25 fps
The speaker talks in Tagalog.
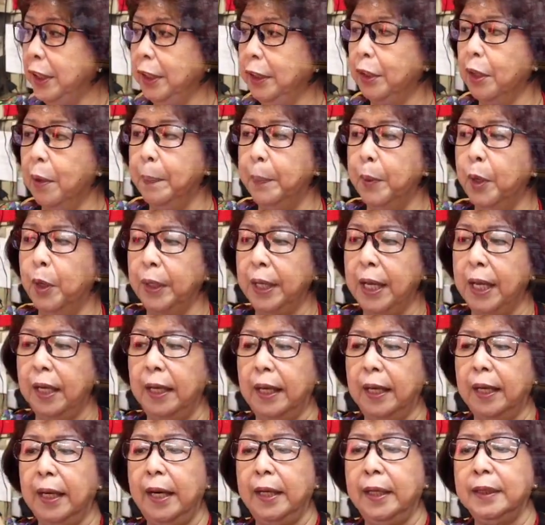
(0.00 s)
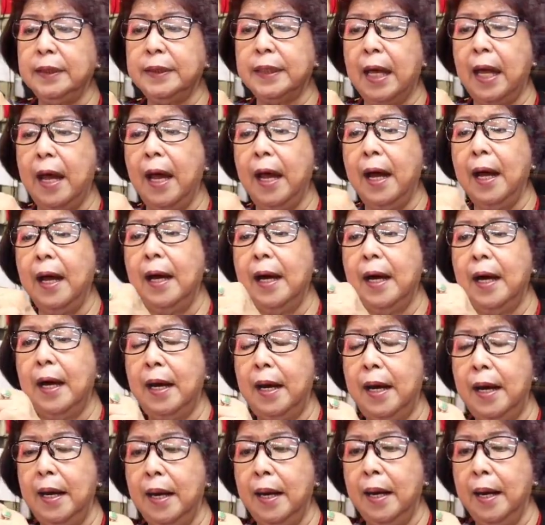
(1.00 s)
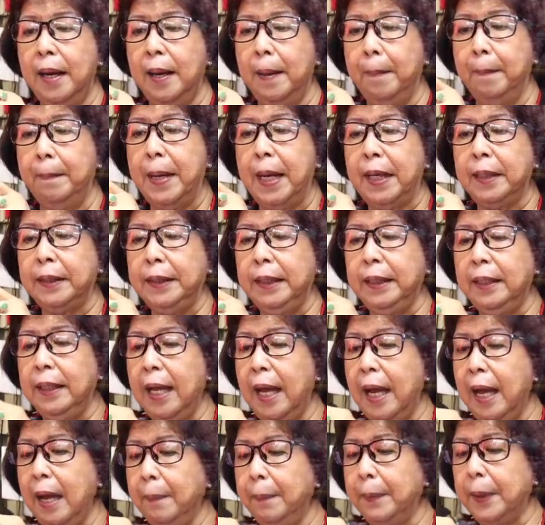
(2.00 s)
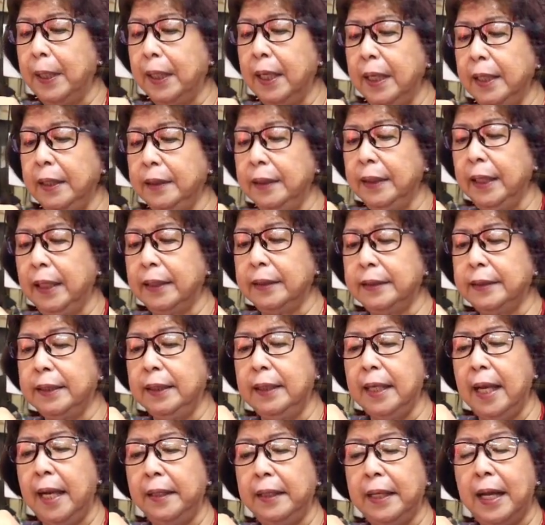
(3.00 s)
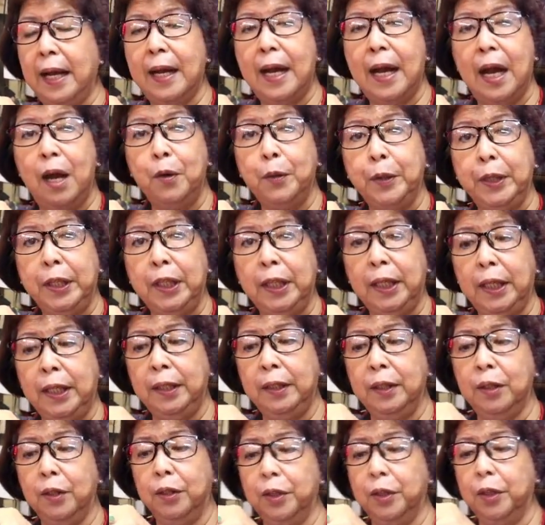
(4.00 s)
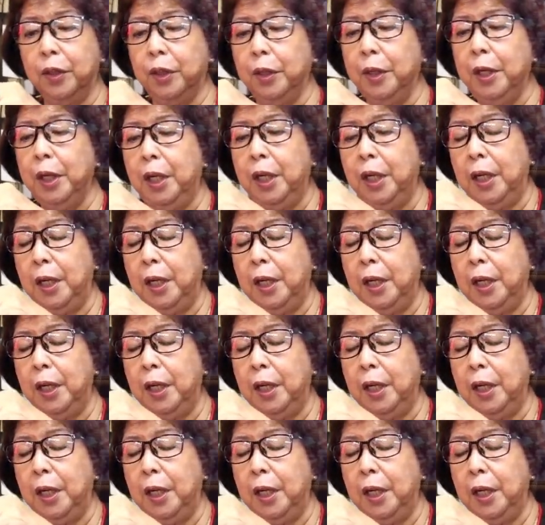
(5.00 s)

Oo. Ito po lalagay sa back nila para hindi sila nakawin o